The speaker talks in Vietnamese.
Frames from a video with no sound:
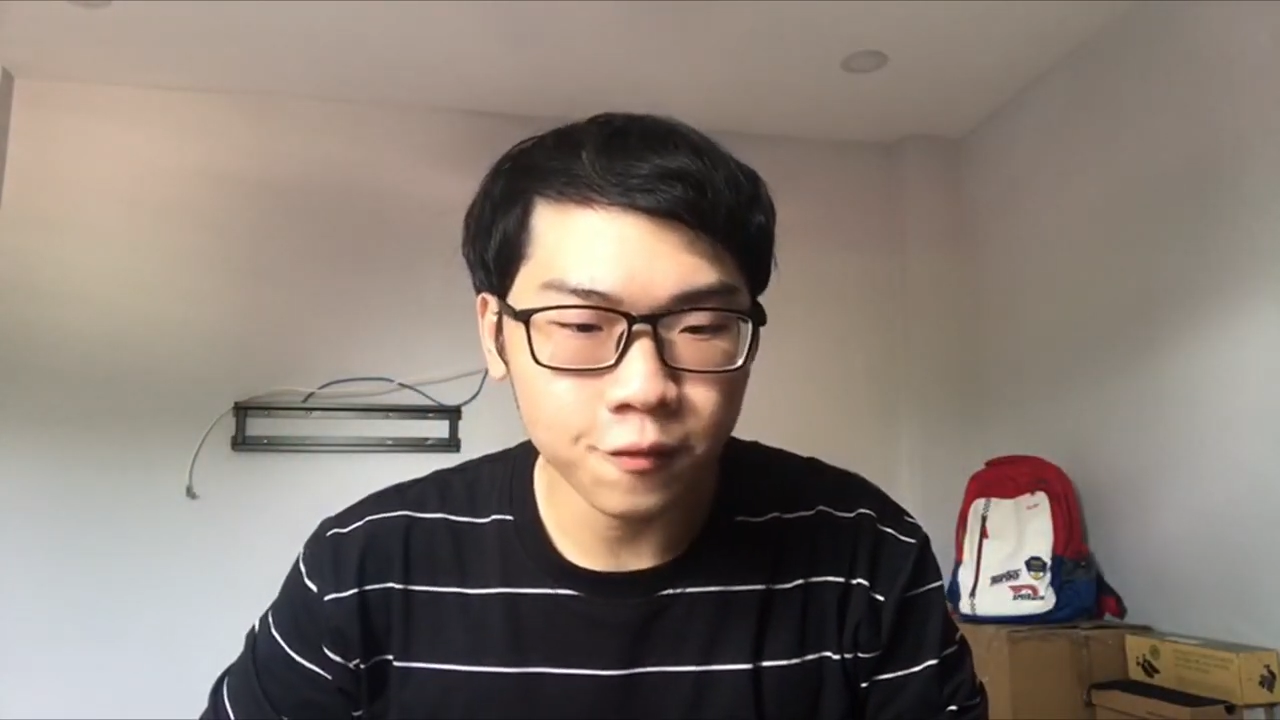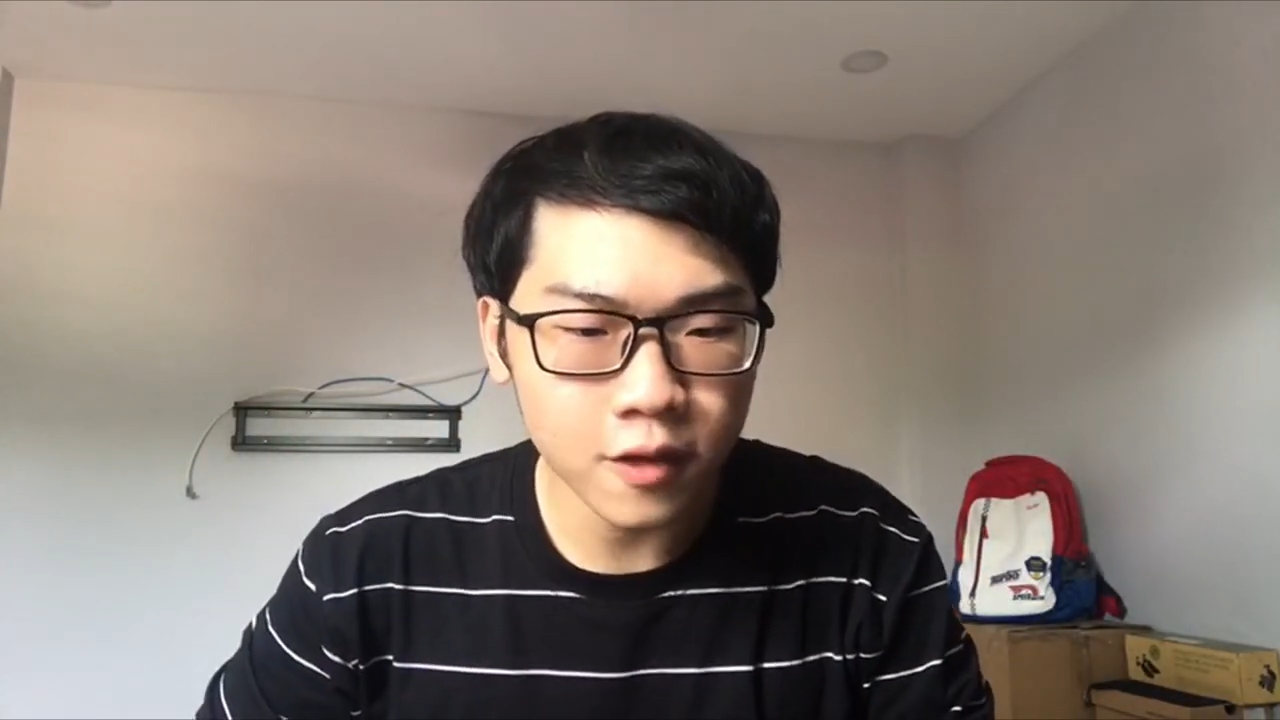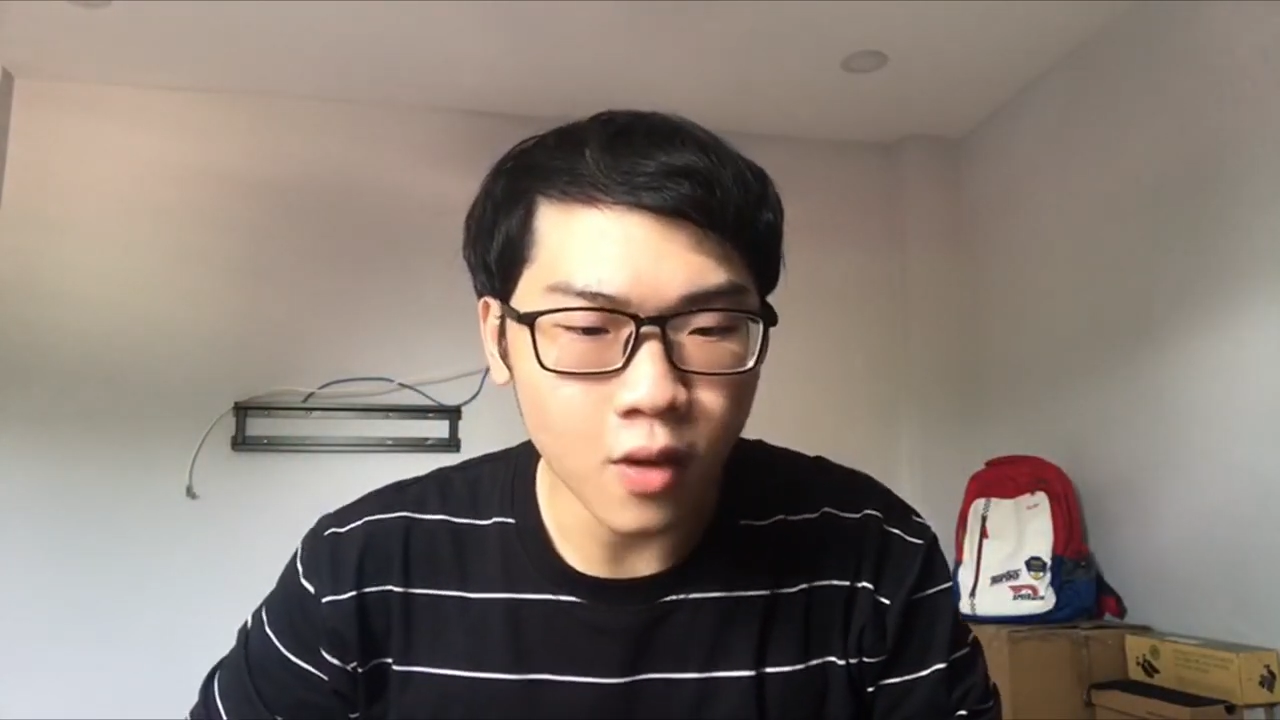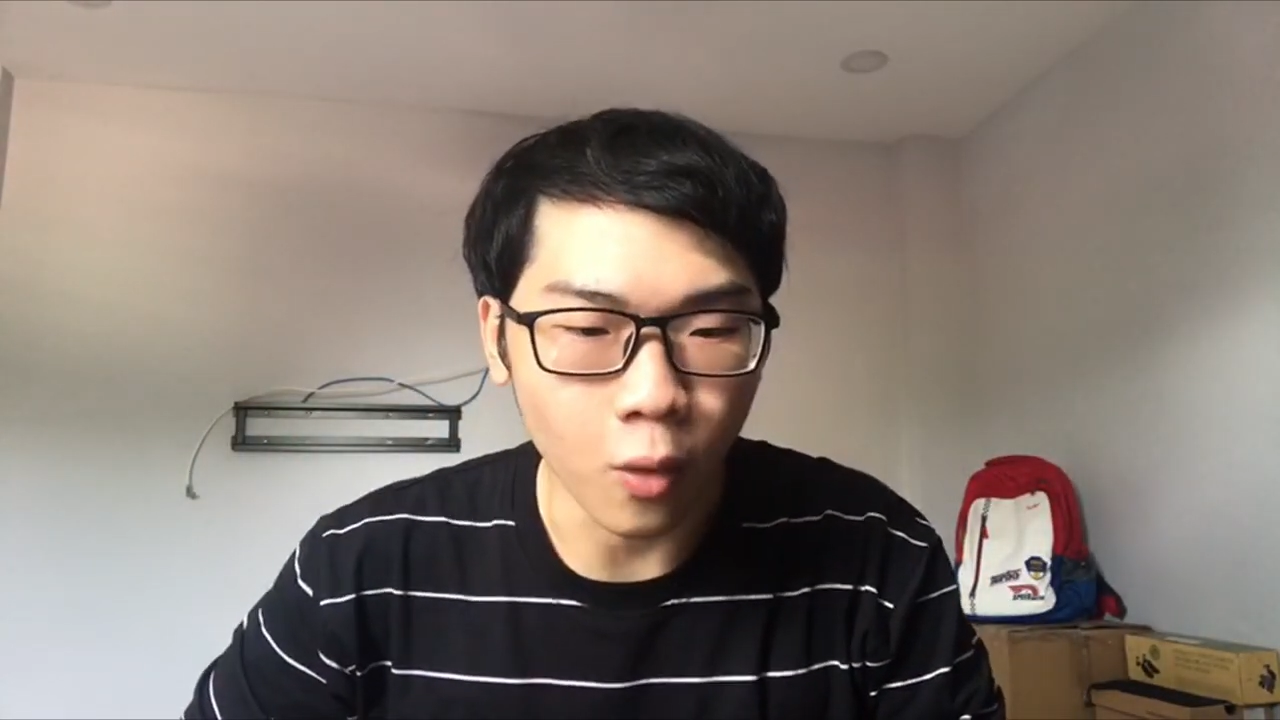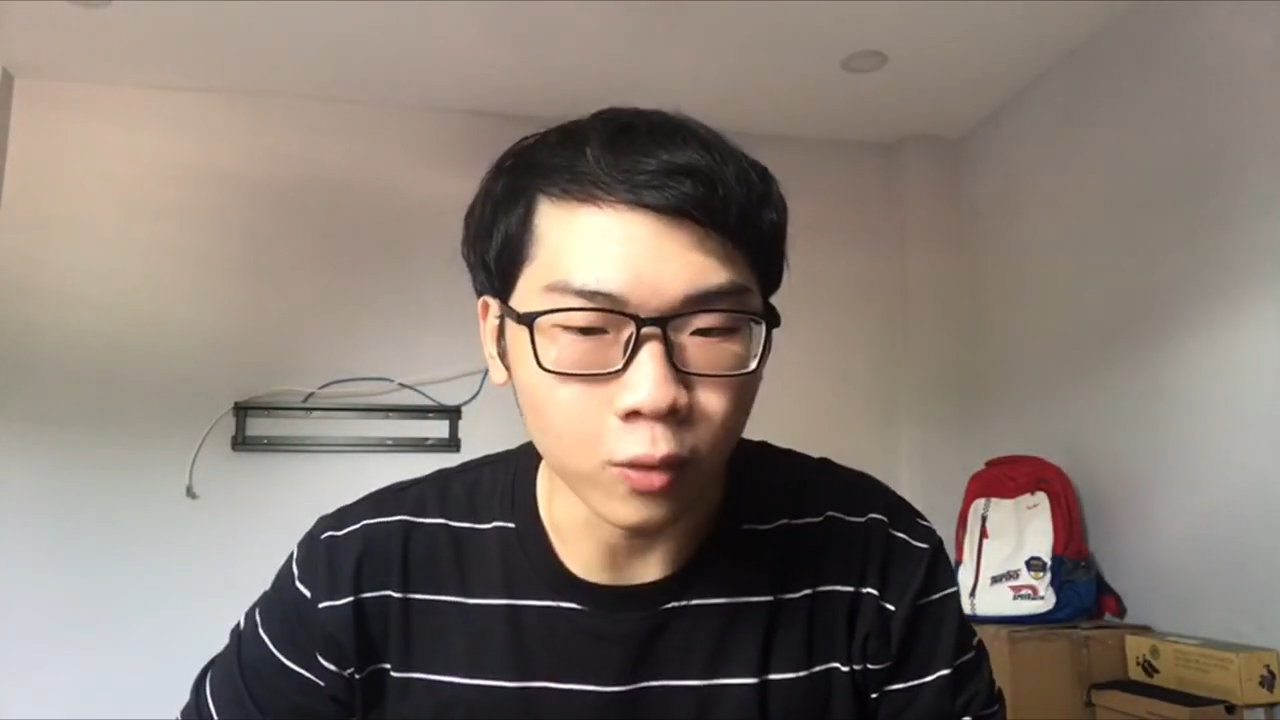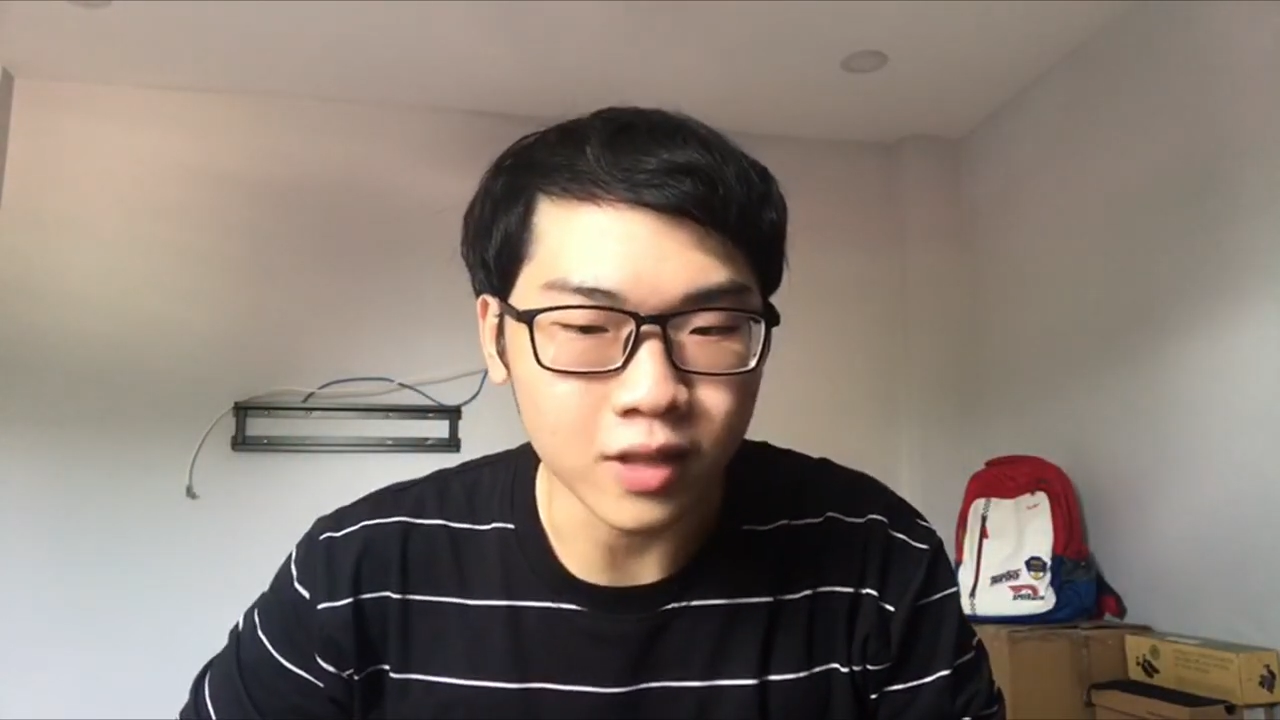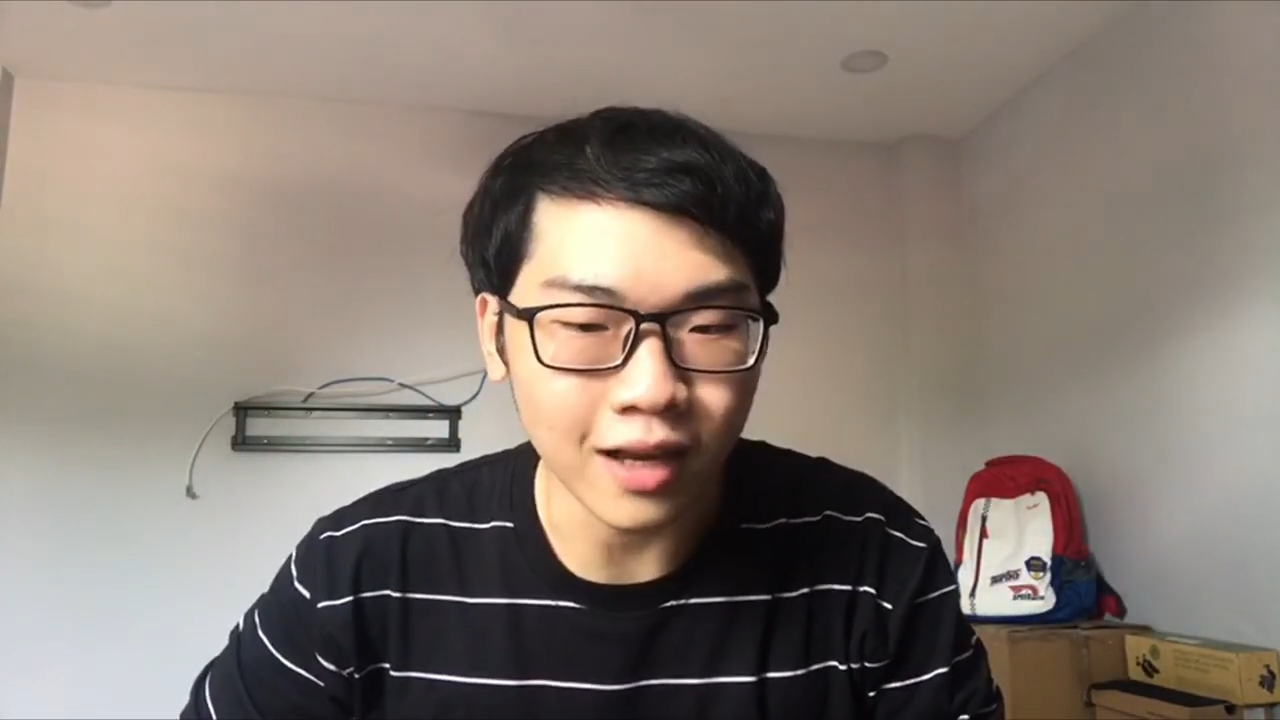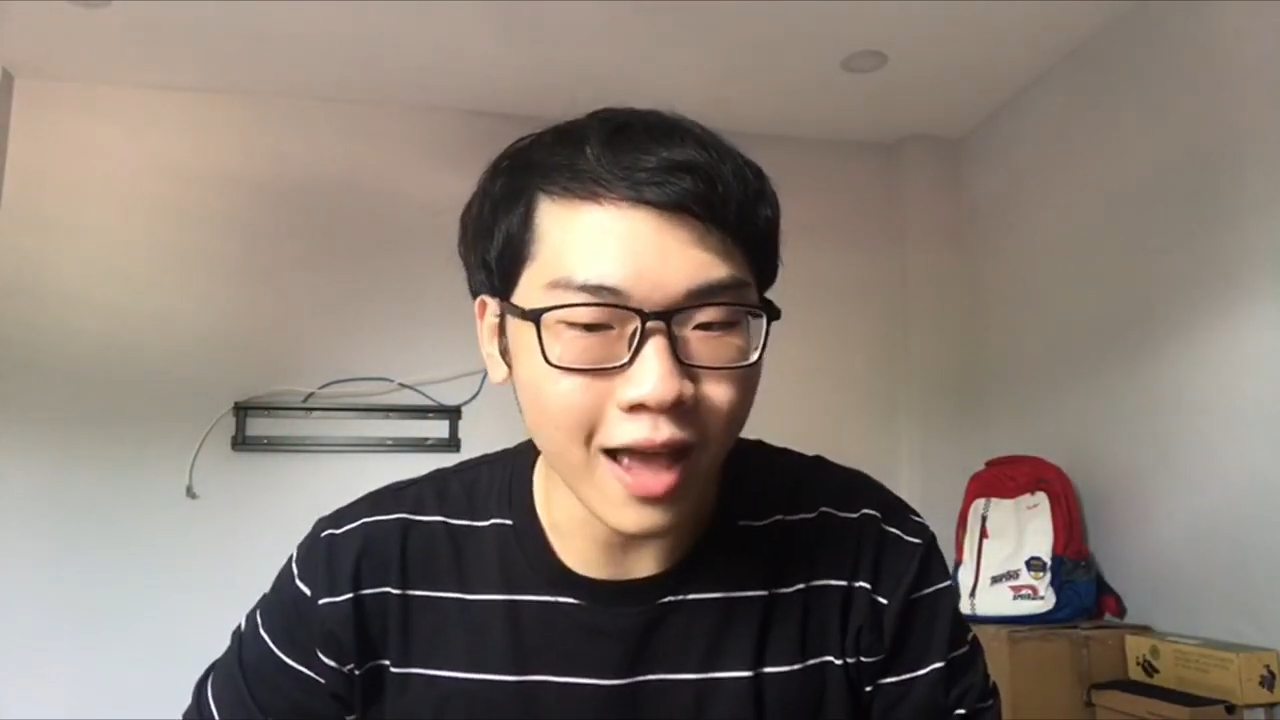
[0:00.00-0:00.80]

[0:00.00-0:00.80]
ví dụ chẳng